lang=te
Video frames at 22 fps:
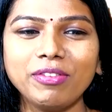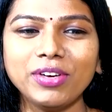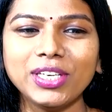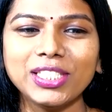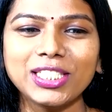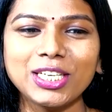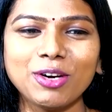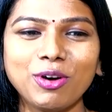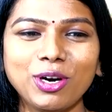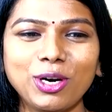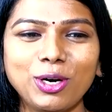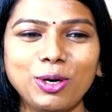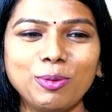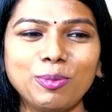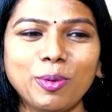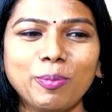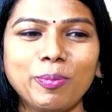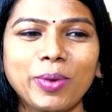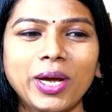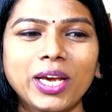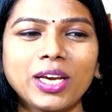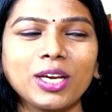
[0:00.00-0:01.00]
విజయవాడ నుండి
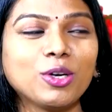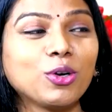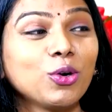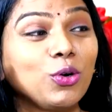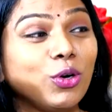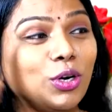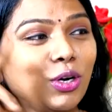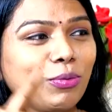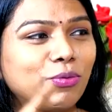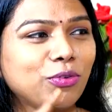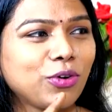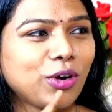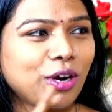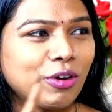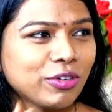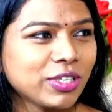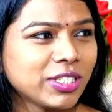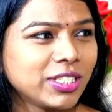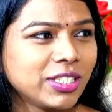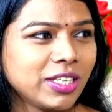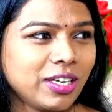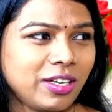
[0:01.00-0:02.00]
ముంబైకి ట్వంటీ ఫోర్ అవర్స్